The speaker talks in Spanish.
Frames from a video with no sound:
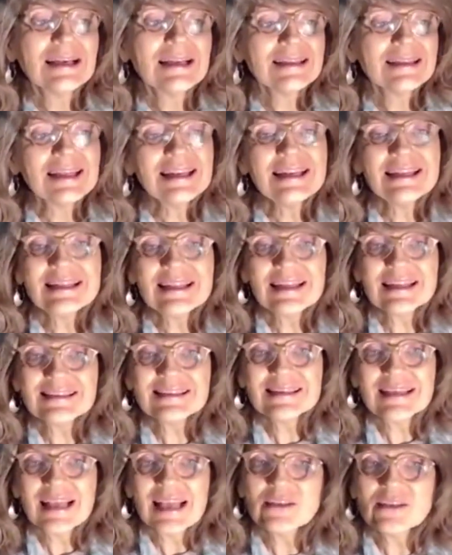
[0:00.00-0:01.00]
tiene
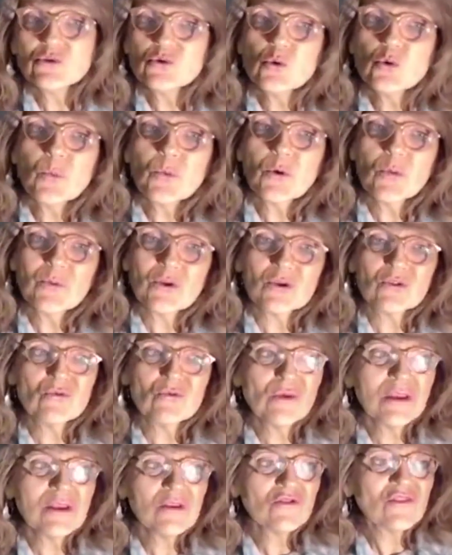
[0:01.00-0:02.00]
interés en sus propios
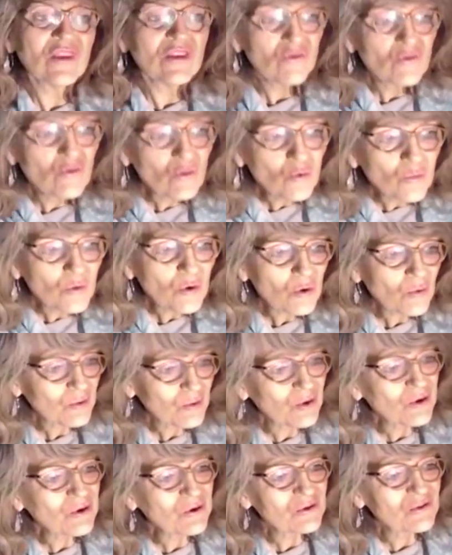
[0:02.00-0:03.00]
sueños, en su
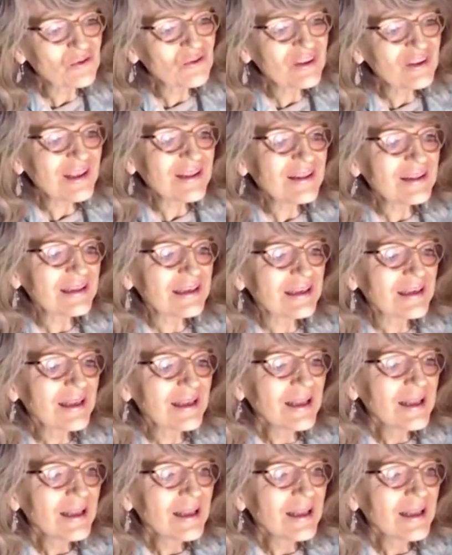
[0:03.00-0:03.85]
propio inconsciente,